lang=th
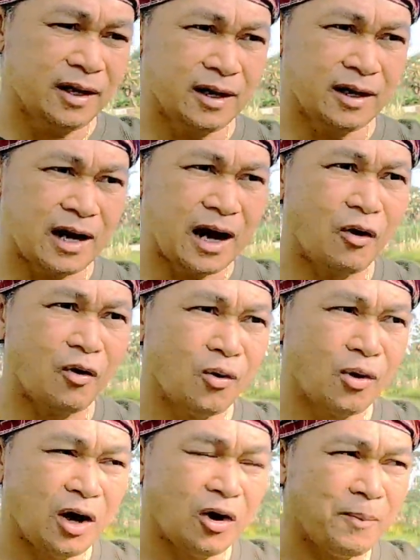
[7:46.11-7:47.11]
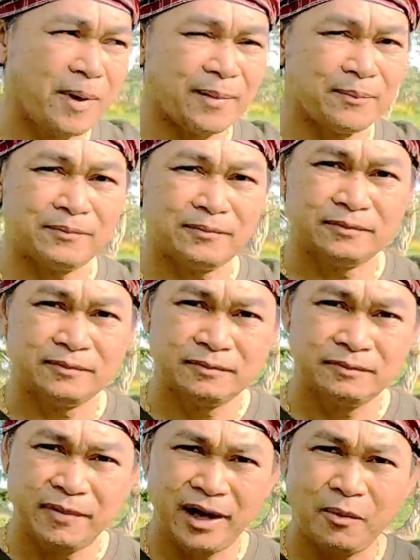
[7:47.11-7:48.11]
เออเอาเอาแบบ
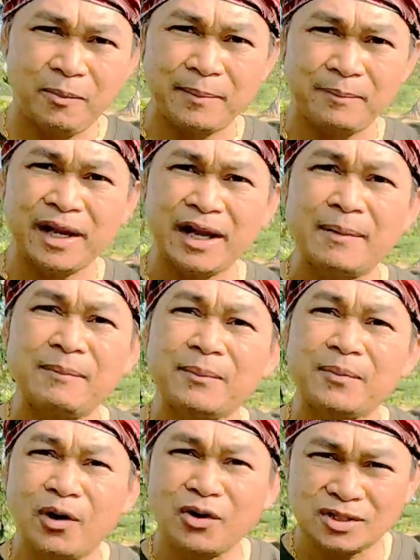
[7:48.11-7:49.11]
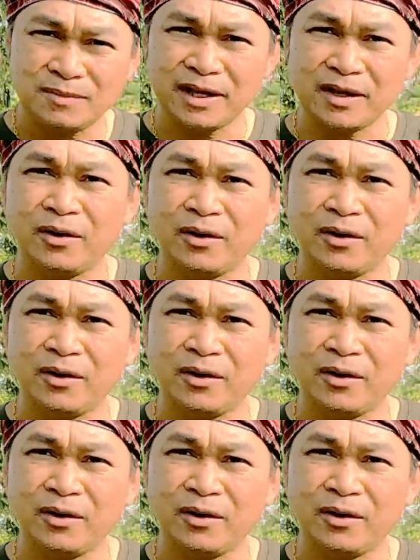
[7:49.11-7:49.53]
เอาแบบแม่น้ำลำคลองสมั